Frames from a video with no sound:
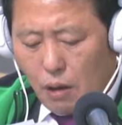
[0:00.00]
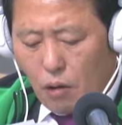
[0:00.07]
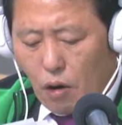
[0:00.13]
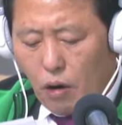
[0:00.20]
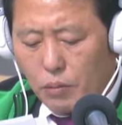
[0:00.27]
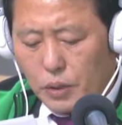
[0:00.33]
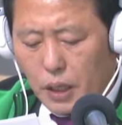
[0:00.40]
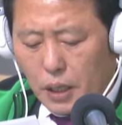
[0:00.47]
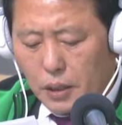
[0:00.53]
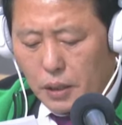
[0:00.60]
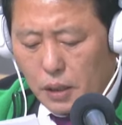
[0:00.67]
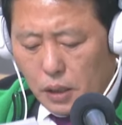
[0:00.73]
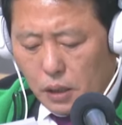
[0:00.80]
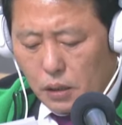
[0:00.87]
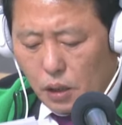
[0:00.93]
검찰은
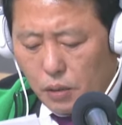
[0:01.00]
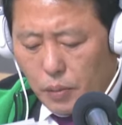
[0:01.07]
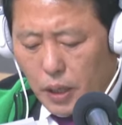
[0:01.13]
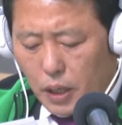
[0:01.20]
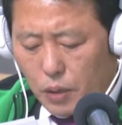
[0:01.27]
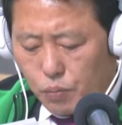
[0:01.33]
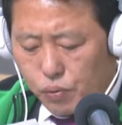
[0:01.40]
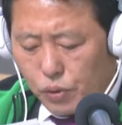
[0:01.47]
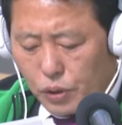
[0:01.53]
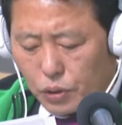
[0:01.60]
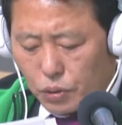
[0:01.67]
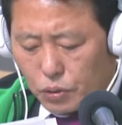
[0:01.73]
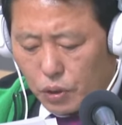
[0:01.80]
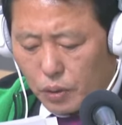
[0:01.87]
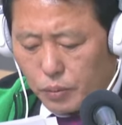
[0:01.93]
이틀 만에
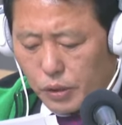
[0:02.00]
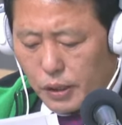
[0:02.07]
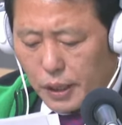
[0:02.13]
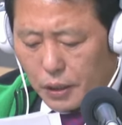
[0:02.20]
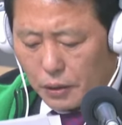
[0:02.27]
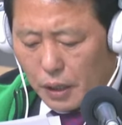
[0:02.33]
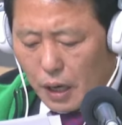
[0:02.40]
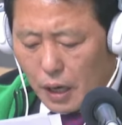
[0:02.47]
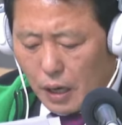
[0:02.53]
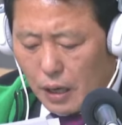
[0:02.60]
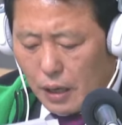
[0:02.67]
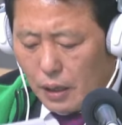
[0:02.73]
불기소 처분을 내렸다.